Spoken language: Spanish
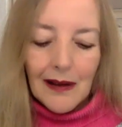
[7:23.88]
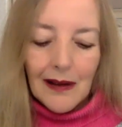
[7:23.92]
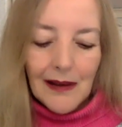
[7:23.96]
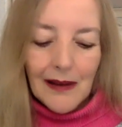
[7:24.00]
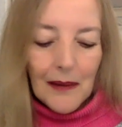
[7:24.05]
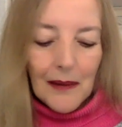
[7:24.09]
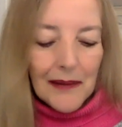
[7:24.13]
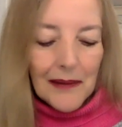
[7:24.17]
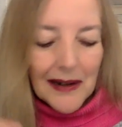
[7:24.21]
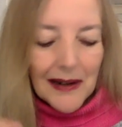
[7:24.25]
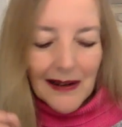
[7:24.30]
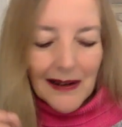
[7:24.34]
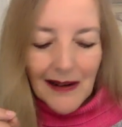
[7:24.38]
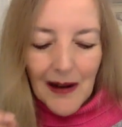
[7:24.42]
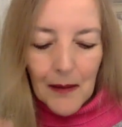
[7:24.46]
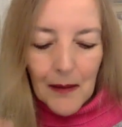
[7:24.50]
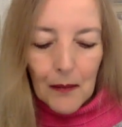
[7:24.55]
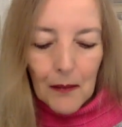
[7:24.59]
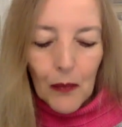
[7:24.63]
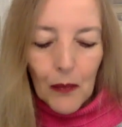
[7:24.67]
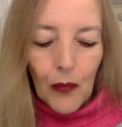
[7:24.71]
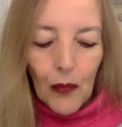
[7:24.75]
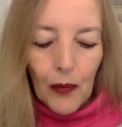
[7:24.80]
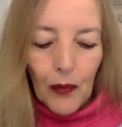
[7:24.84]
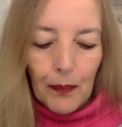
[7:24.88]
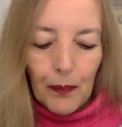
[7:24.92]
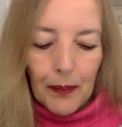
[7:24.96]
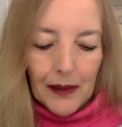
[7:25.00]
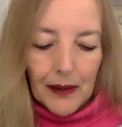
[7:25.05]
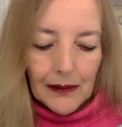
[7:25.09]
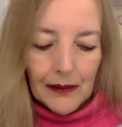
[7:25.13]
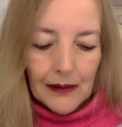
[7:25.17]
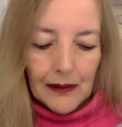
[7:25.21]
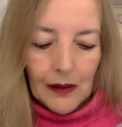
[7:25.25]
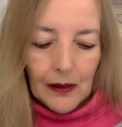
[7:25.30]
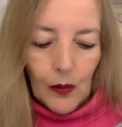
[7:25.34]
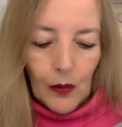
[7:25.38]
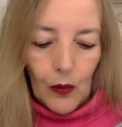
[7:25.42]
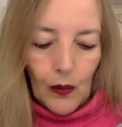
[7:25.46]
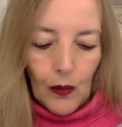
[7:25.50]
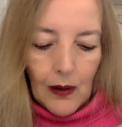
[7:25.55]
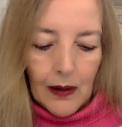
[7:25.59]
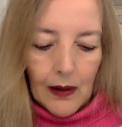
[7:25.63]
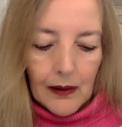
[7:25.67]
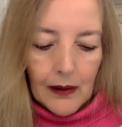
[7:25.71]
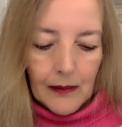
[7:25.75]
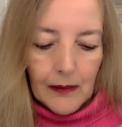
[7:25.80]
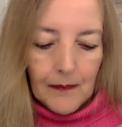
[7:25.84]
de manera muy
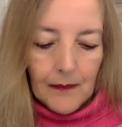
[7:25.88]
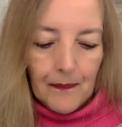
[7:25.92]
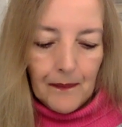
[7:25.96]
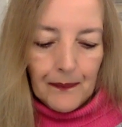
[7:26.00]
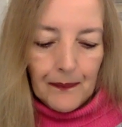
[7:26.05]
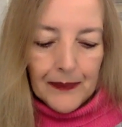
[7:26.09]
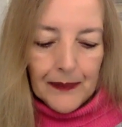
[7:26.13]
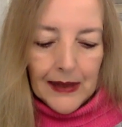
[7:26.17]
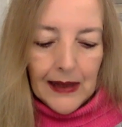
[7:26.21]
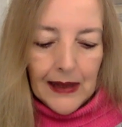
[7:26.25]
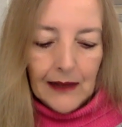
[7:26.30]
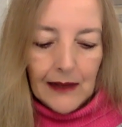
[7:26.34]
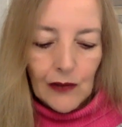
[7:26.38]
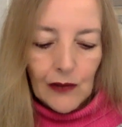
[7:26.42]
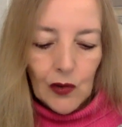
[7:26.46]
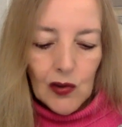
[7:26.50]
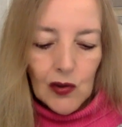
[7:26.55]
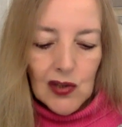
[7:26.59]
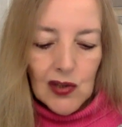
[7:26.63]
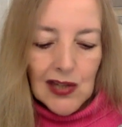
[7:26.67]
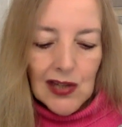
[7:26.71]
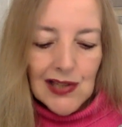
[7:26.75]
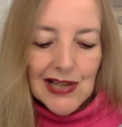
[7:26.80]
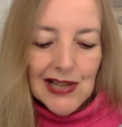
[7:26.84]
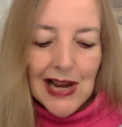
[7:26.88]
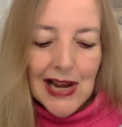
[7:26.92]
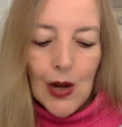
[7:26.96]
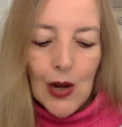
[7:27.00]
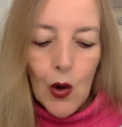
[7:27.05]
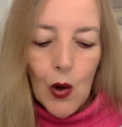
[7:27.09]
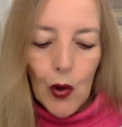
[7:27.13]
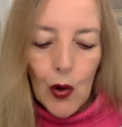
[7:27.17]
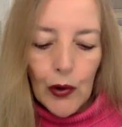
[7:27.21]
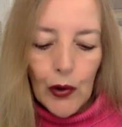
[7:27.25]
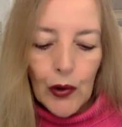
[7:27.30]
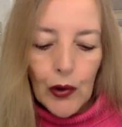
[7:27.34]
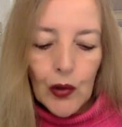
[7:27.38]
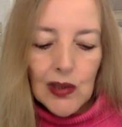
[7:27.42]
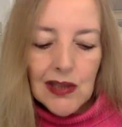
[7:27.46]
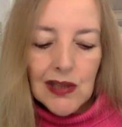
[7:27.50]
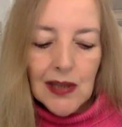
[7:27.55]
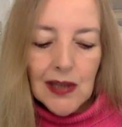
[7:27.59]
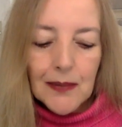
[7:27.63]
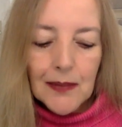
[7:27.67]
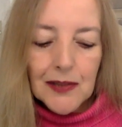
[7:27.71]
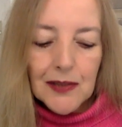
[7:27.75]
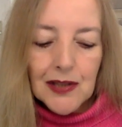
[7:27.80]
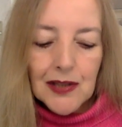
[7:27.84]
particular. Entonces el odio
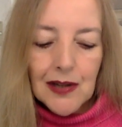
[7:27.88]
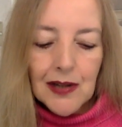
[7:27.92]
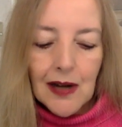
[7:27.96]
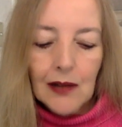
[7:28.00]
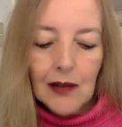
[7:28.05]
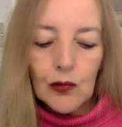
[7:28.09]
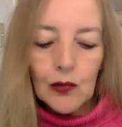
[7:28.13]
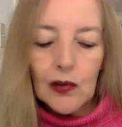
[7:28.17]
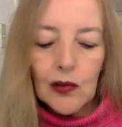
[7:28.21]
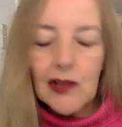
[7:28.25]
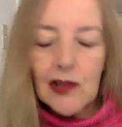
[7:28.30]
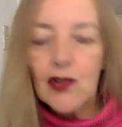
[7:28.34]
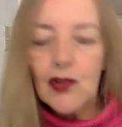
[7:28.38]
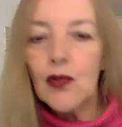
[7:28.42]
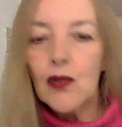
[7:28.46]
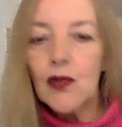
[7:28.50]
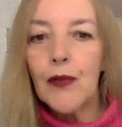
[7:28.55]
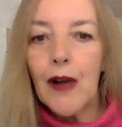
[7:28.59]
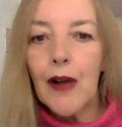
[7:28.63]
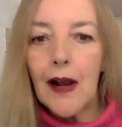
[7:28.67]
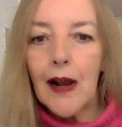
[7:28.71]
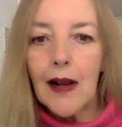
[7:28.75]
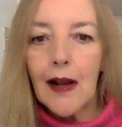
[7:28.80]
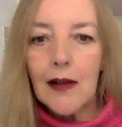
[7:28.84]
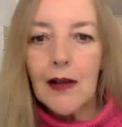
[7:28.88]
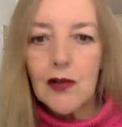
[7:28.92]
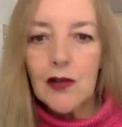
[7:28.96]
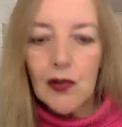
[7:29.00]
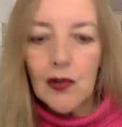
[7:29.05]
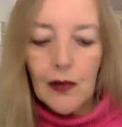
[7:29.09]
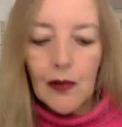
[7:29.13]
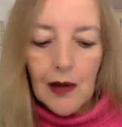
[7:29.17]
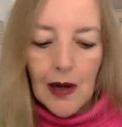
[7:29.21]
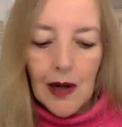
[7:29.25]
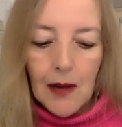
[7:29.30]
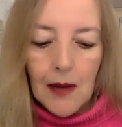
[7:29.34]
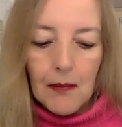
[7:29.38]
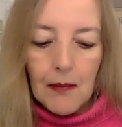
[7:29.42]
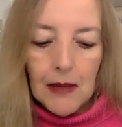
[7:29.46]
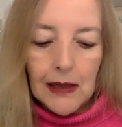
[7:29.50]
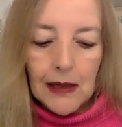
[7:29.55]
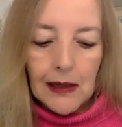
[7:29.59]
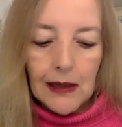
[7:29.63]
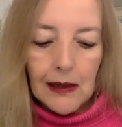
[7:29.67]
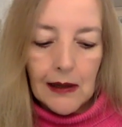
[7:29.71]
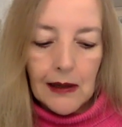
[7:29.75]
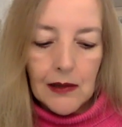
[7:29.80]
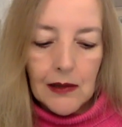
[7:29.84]
es abstracto y es un fracaso de la
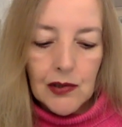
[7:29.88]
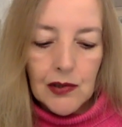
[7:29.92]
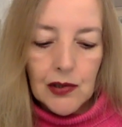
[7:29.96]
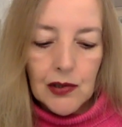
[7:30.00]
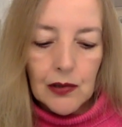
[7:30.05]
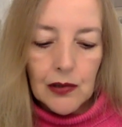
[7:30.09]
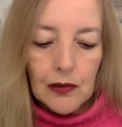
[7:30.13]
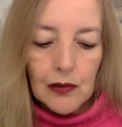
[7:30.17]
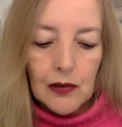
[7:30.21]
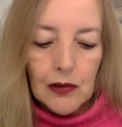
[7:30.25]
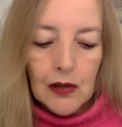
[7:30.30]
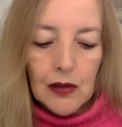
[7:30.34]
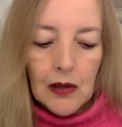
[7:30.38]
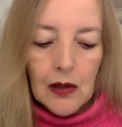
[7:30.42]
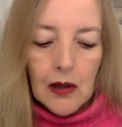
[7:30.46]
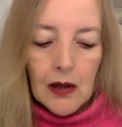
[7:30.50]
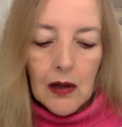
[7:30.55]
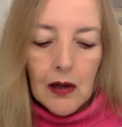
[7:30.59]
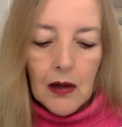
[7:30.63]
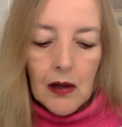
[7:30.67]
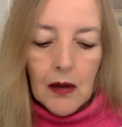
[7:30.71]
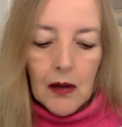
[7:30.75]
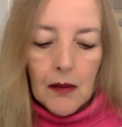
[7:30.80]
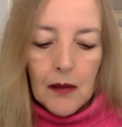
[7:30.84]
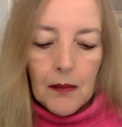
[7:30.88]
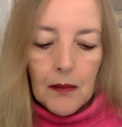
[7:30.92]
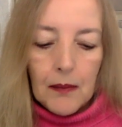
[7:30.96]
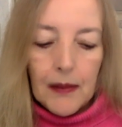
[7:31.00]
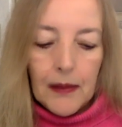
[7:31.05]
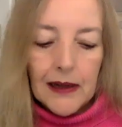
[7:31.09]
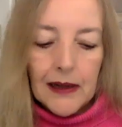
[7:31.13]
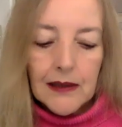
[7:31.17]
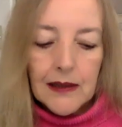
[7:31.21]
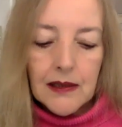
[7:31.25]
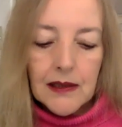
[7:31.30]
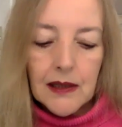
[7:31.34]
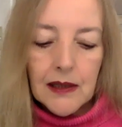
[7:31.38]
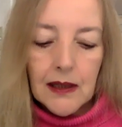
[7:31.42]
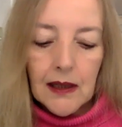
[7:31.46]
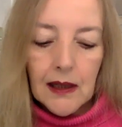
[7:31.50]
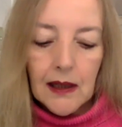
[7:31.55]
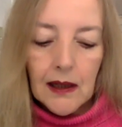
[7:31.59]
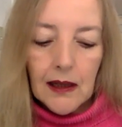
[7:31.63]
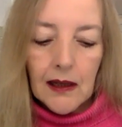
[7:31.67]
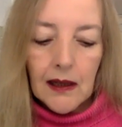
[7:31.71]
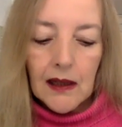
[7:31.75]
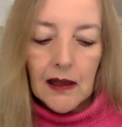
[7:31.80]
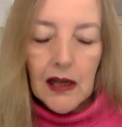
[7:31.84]
imaginación. Parece
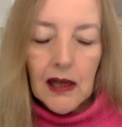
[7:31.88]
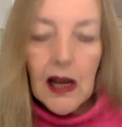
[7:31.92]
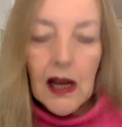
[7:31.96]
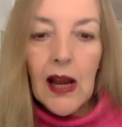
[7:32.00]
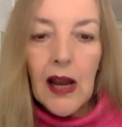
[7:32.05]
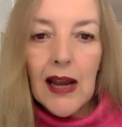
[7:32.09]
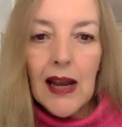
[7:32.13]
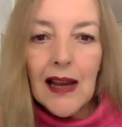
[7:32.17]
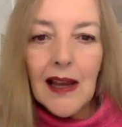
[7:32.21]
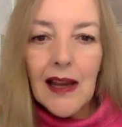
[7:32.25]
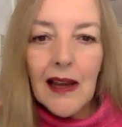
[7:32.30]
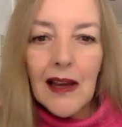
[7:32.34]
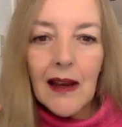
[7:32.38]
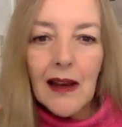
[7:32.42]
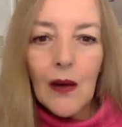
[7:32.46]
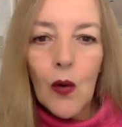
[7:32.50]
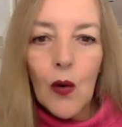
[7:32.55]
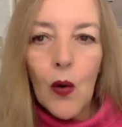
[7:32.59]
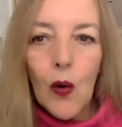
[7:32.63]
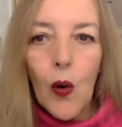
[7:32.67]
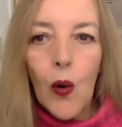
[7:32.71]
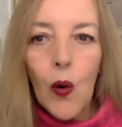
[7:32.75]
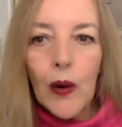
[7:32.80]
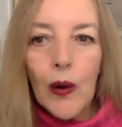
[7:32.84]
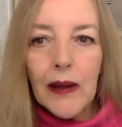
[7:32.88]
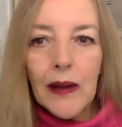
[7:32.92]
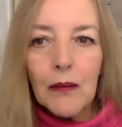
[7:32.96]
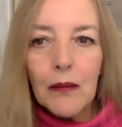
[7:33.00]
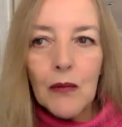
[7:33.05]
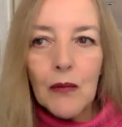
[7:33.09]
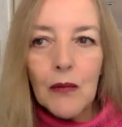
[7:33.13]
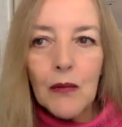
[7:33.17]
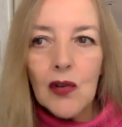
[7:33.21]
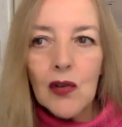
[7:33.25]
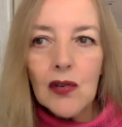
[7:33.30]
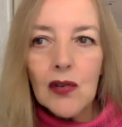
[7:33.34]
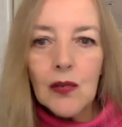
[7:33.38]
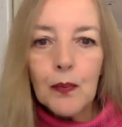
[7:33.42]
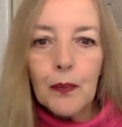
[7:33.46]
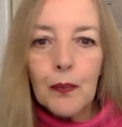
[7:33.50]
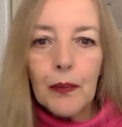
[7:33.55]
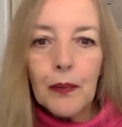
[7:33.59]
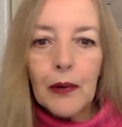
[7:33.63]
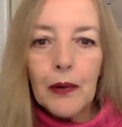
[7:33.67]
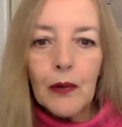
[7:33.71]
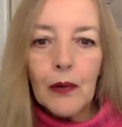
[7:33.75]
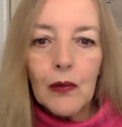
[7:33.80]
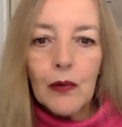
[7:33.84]
que eh, eh, oímos,
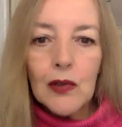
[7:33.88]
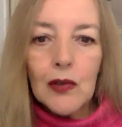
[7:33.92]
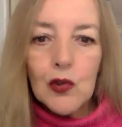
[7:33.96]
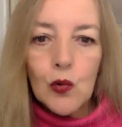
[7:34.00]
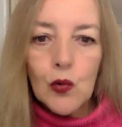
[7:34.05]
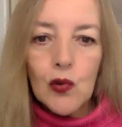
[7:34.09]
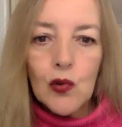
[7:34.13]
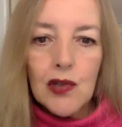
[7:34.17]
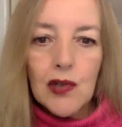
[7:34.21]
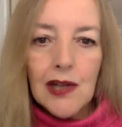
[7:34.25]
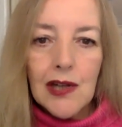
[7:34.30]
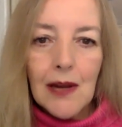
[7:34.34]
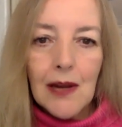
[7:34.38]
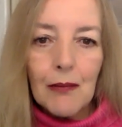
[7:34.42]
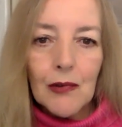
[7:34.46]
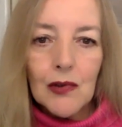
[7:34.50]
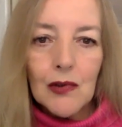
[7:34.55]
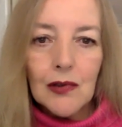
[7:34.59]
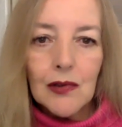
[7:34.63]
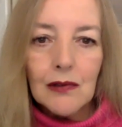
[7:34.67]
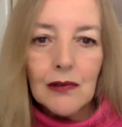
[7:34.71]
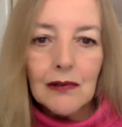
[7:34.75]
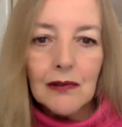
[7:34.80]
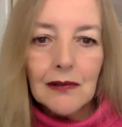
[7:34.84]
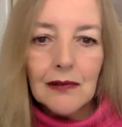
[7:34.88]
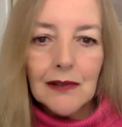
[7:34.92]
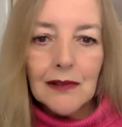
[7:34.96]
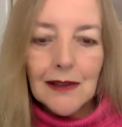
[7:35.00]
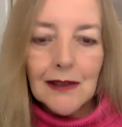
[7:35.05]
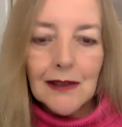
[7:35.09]
pero no escuchamos,